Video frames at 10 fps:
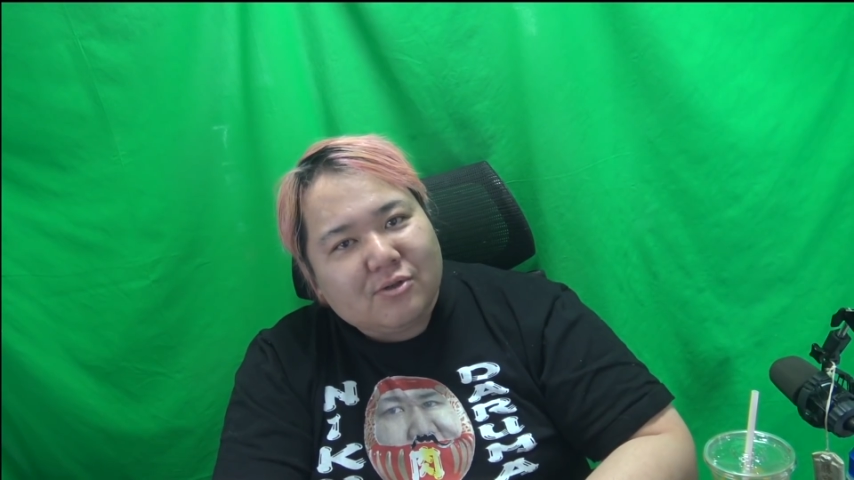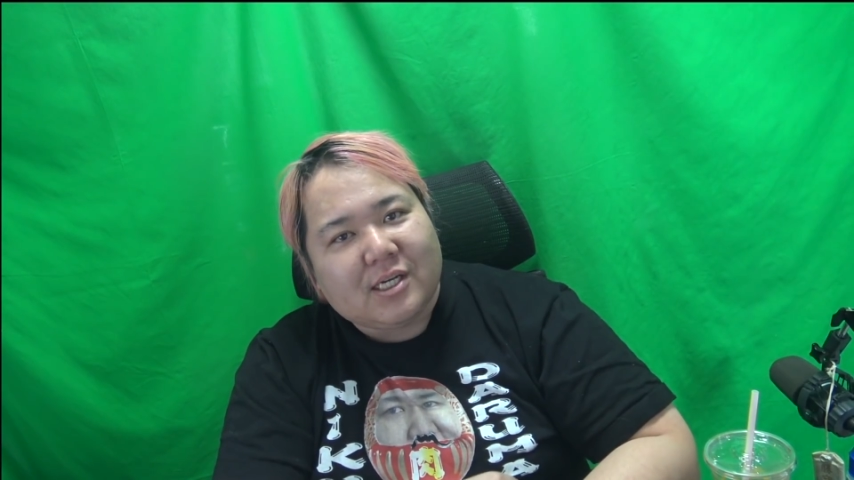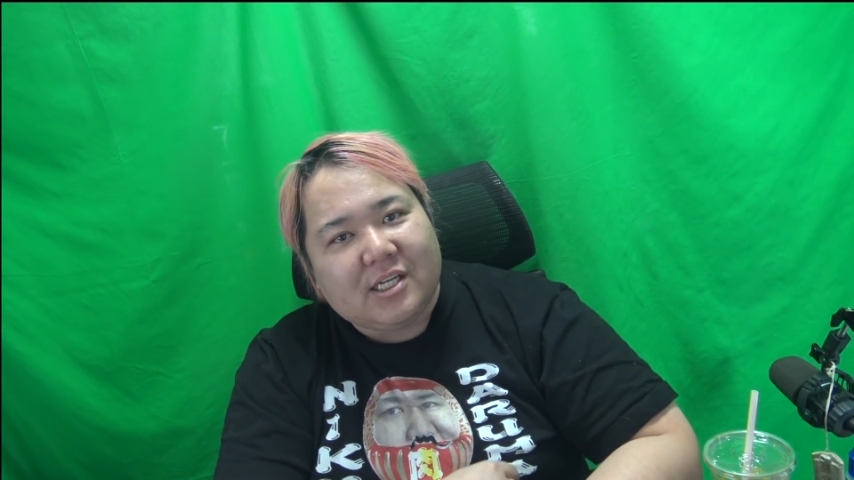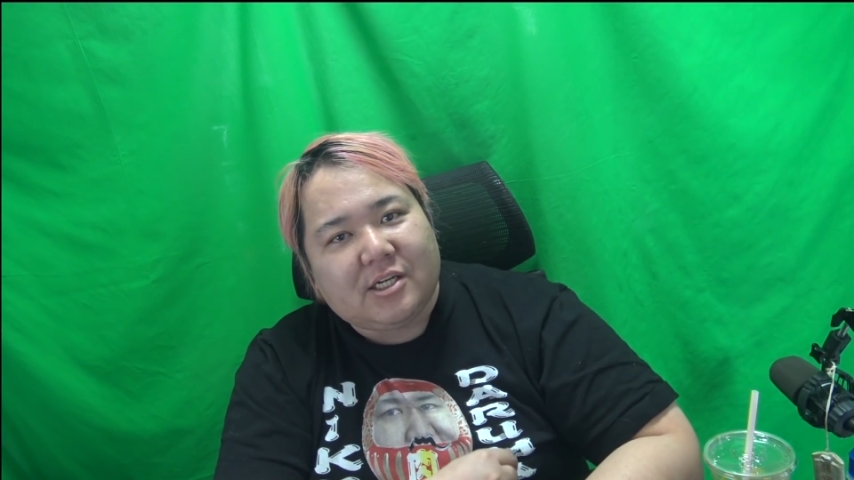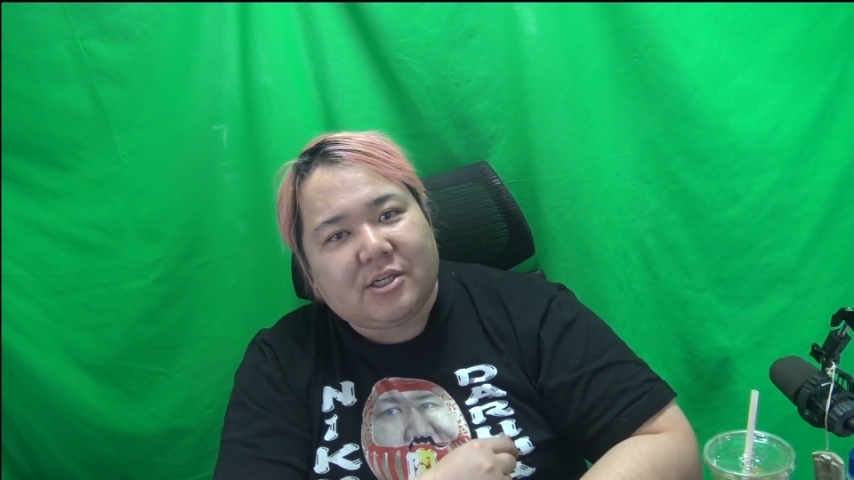度
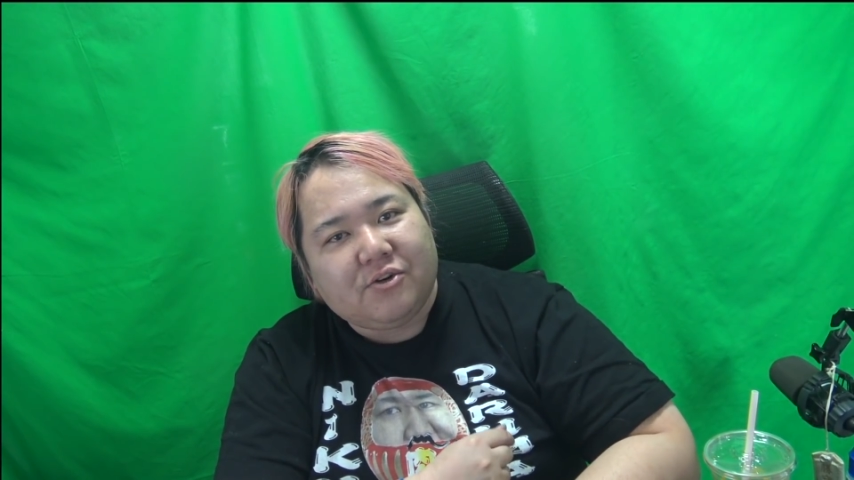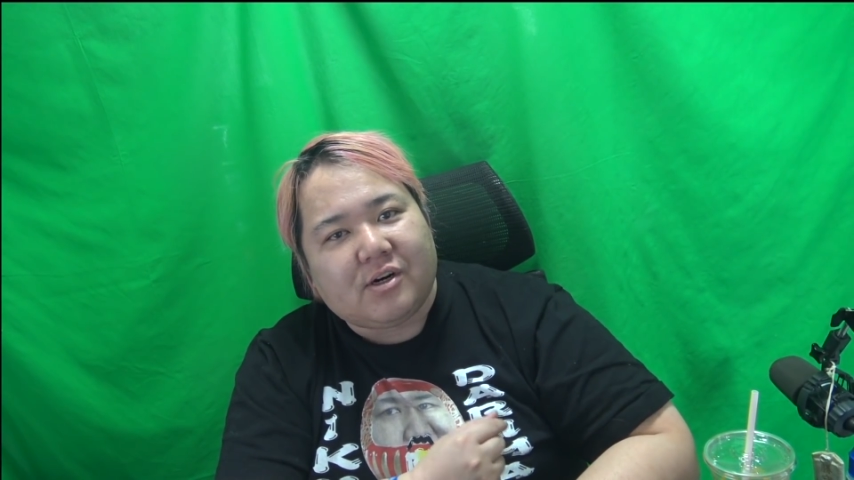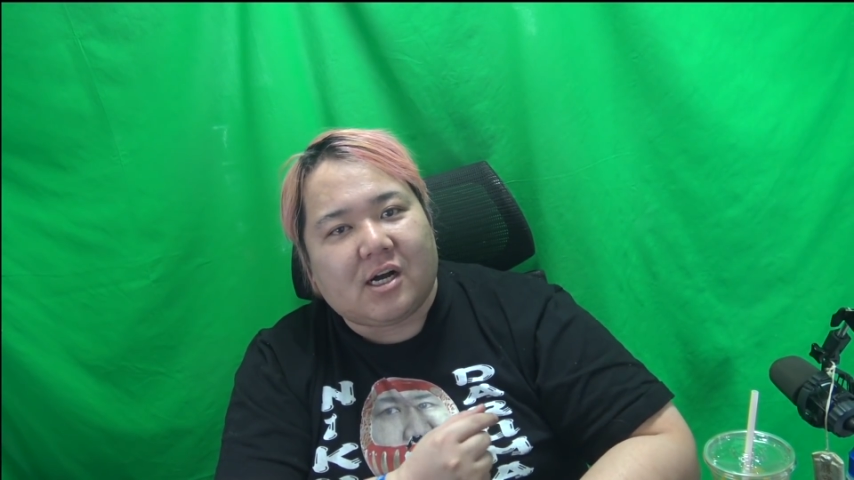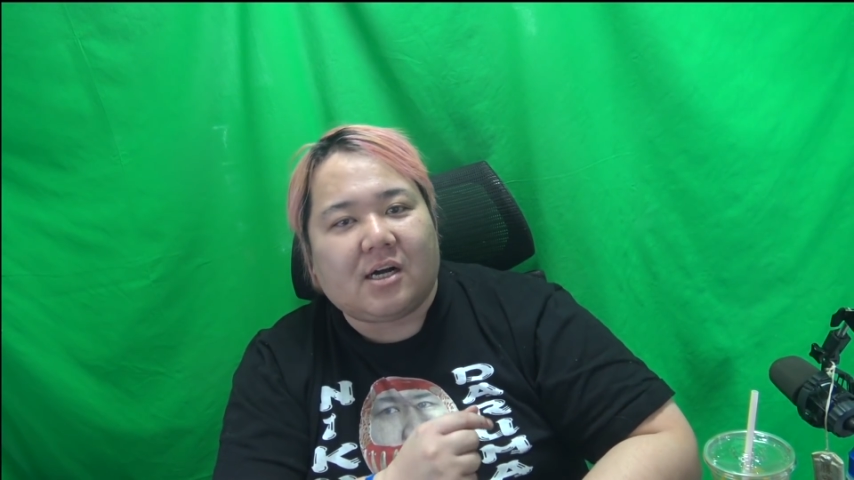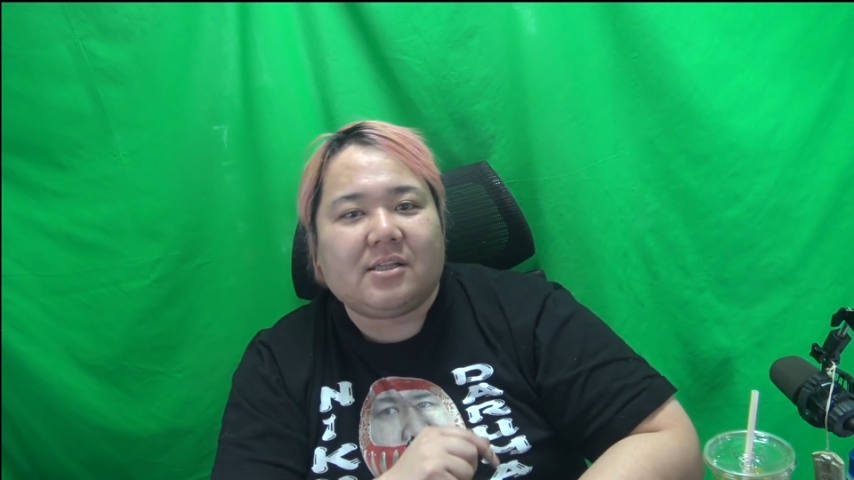的に今日
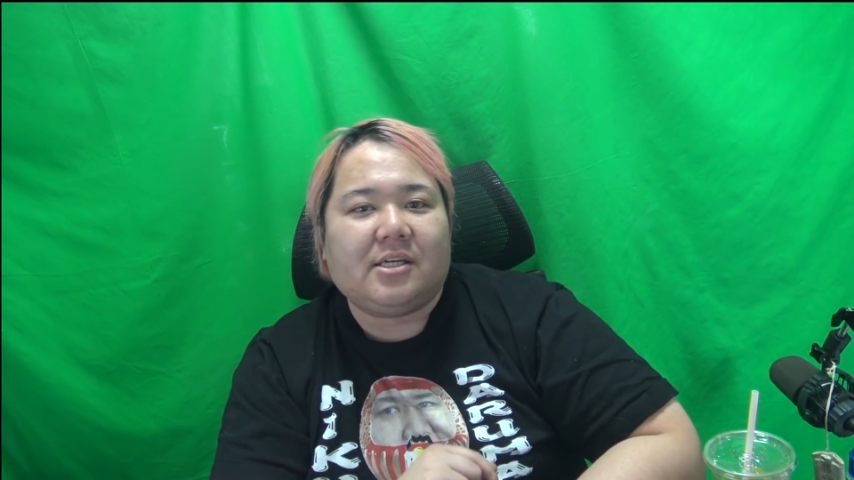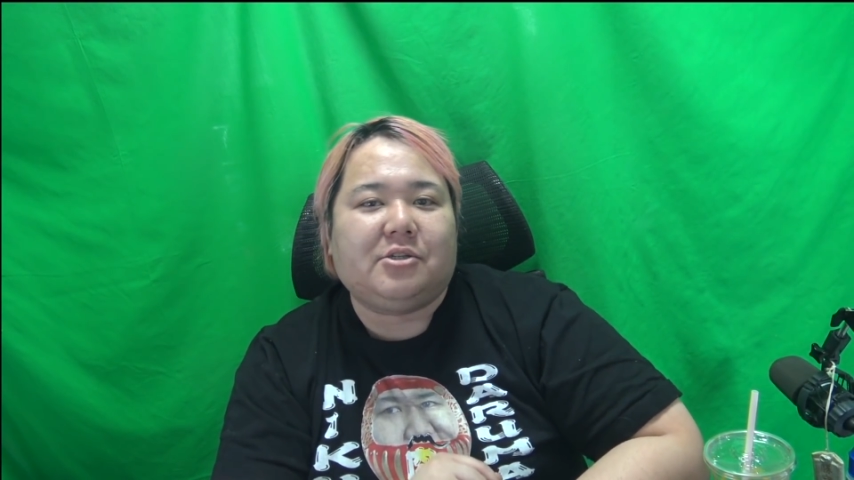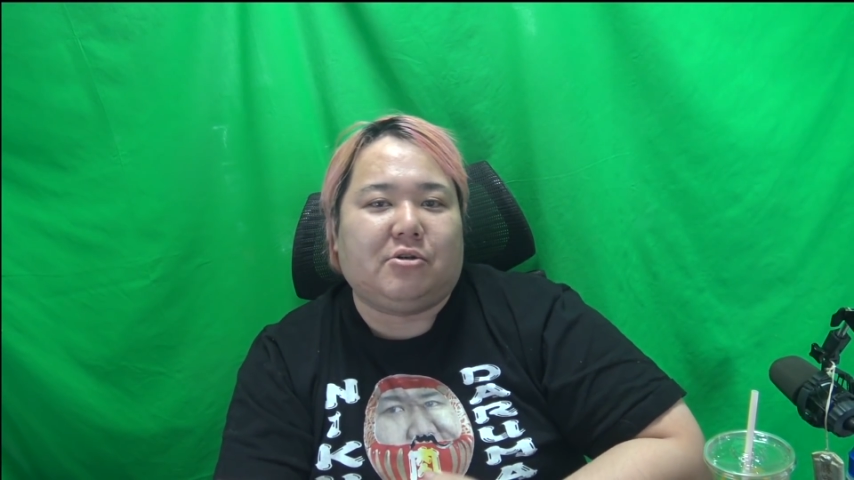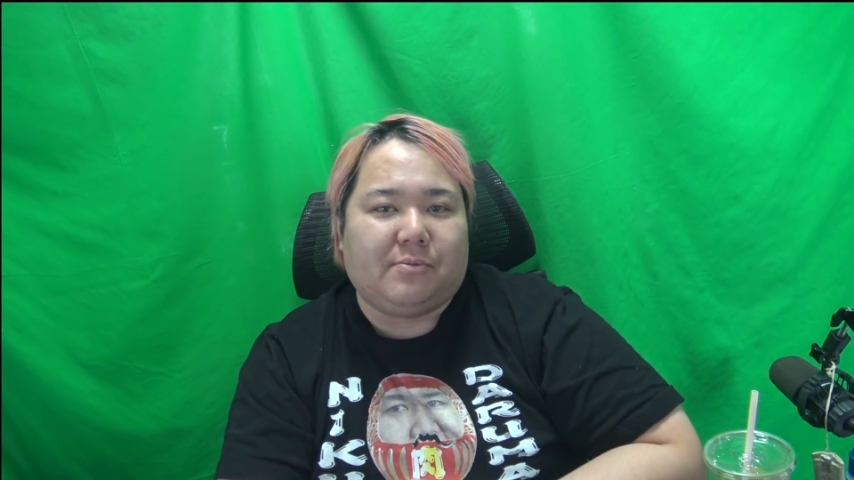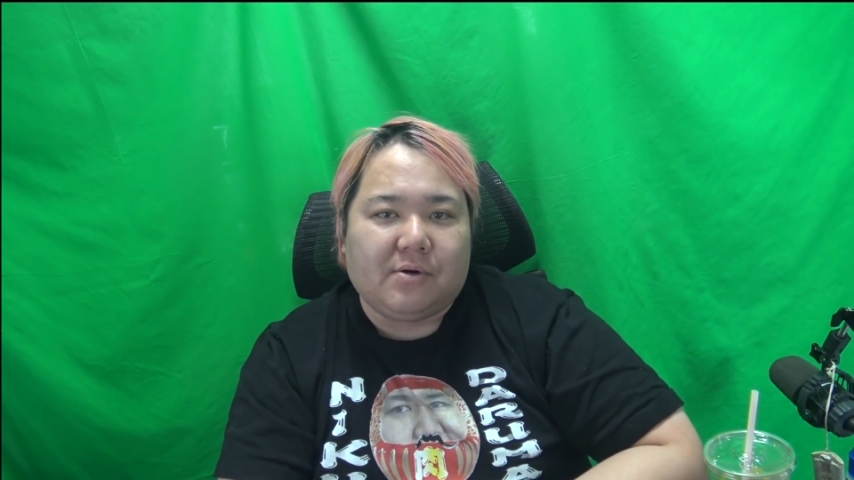から上がってい
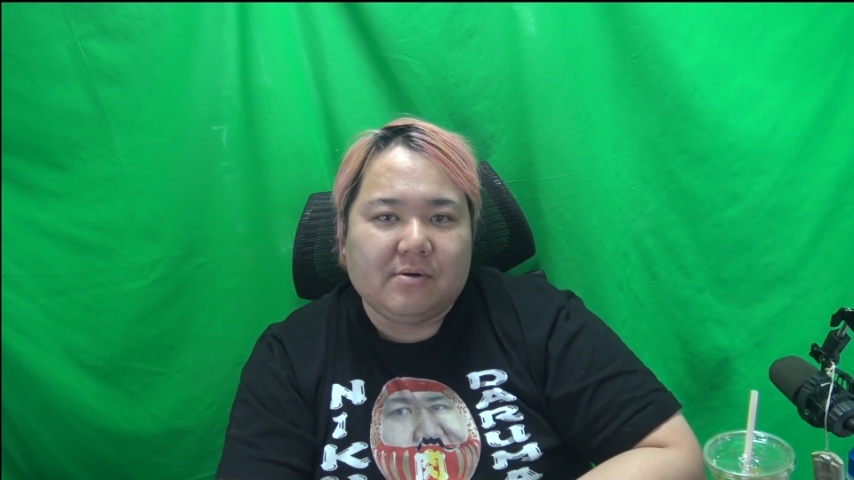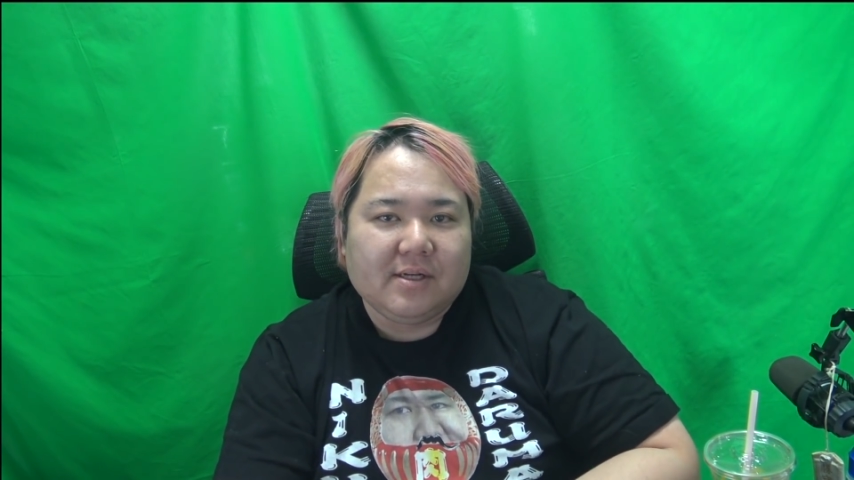くと思う。